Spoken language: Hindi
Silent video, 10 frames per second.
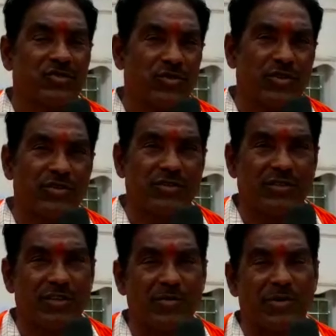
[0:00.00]

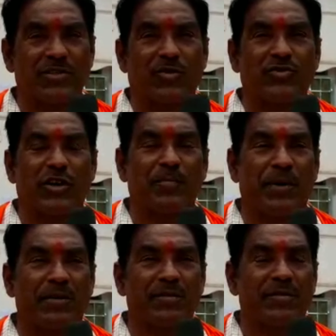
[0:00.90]
स्वतंत्रता दिवस के अवसर
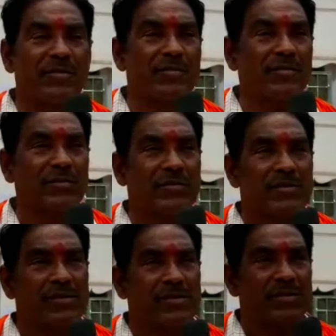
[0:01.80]
पर
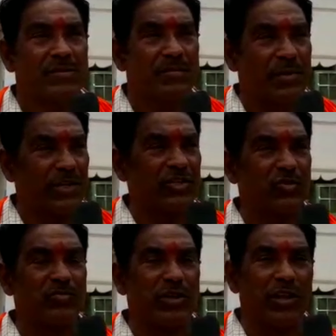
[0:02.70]

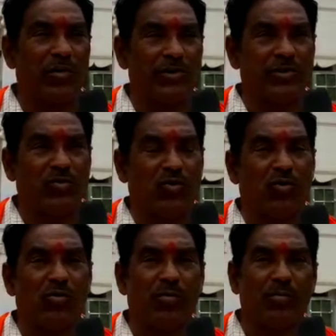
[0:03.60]
प्रदेश एवं जिले वासियों
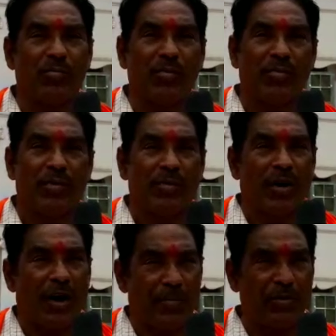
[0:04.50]
को
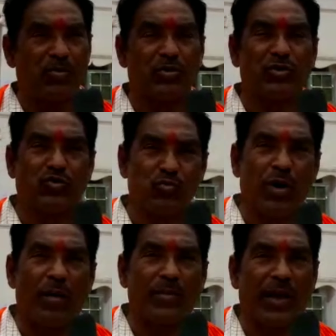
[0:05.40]
अपनी ओर से
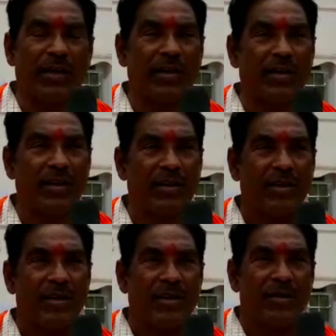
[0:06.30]
शुभकामनाएं
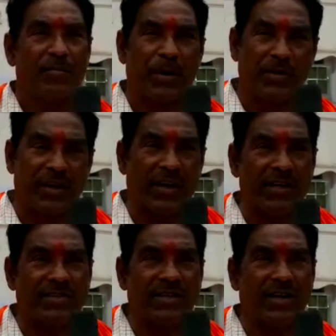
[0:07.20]
15
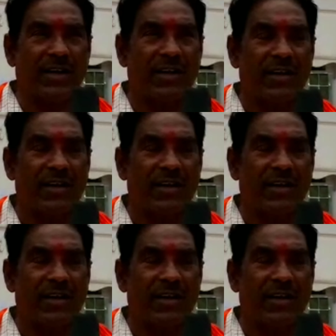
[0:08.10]
अगस्त